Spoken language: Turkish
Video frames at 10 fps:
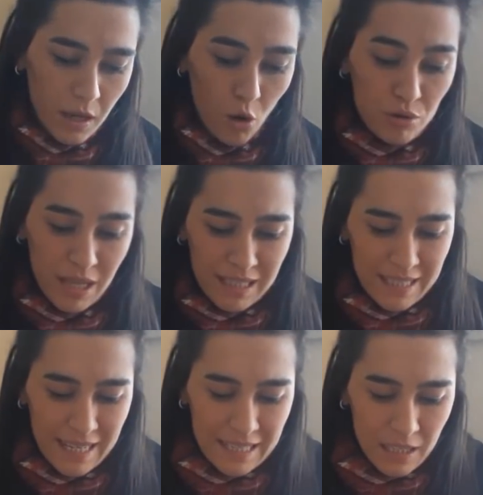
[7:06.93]

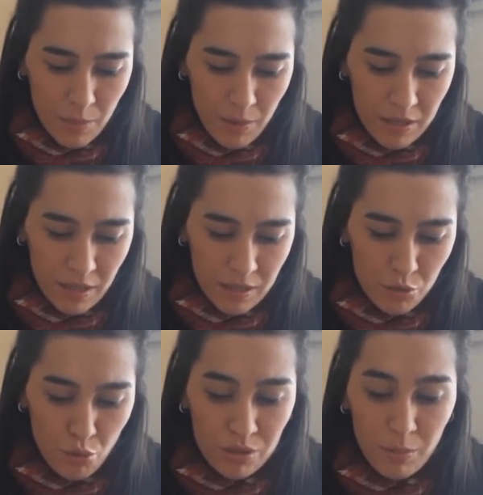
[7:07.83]
Özellikle renkli kapaklarda
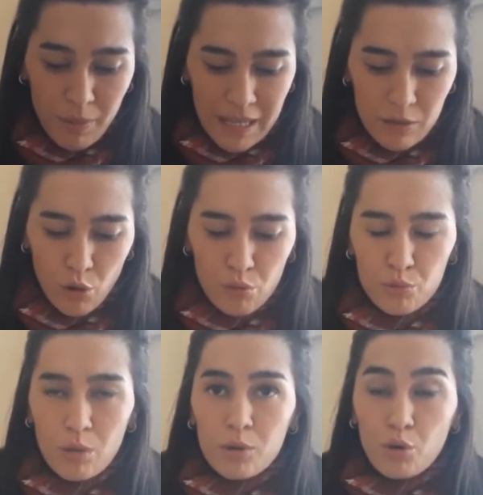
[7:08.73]
çok da belli
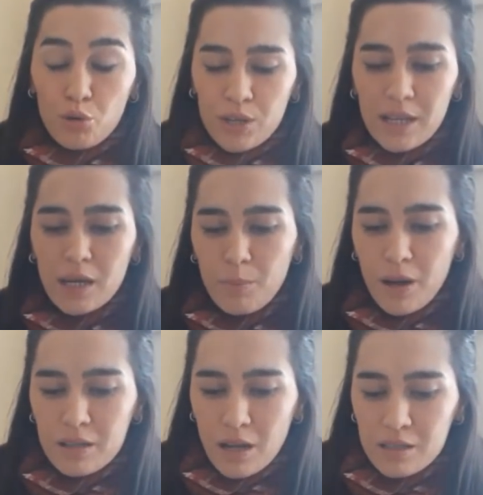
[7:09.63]
olmuyor ama koyu renk
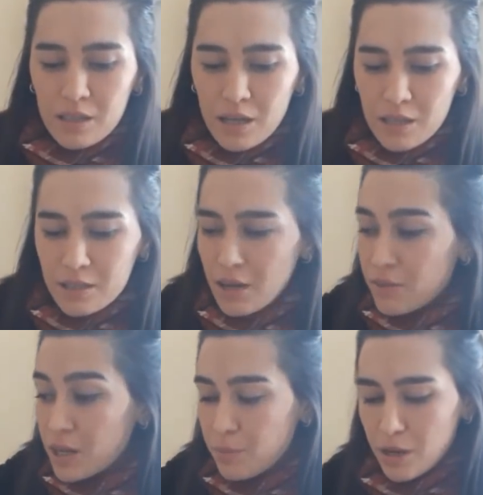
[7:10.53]
kapaklarda kalan
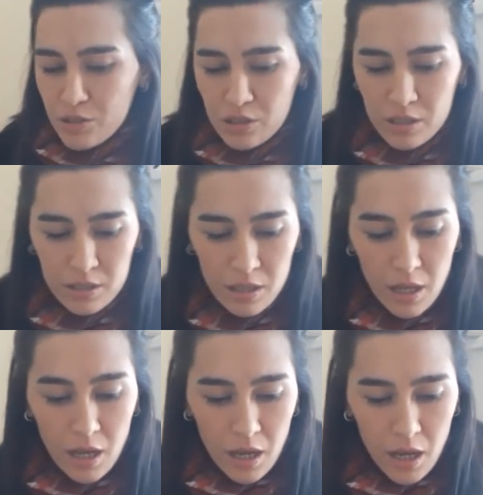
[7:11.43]
hava kabarcıkları
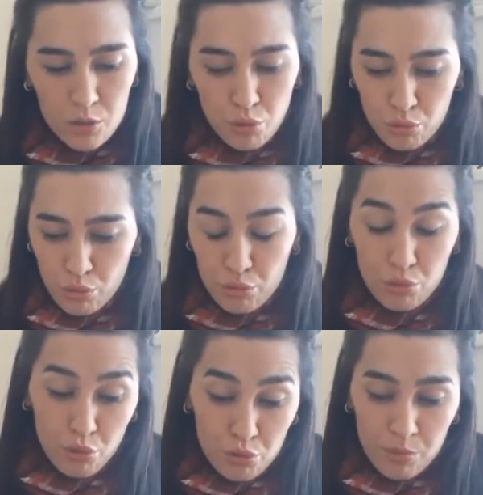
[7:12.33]
e, çok
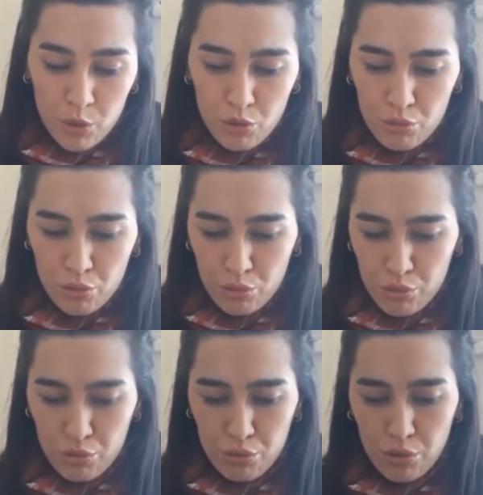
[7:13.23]
kötü, kötü bir görüntü
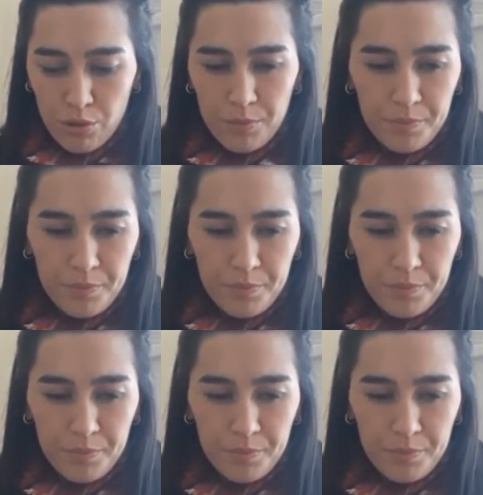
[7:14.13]
oluşturuyor.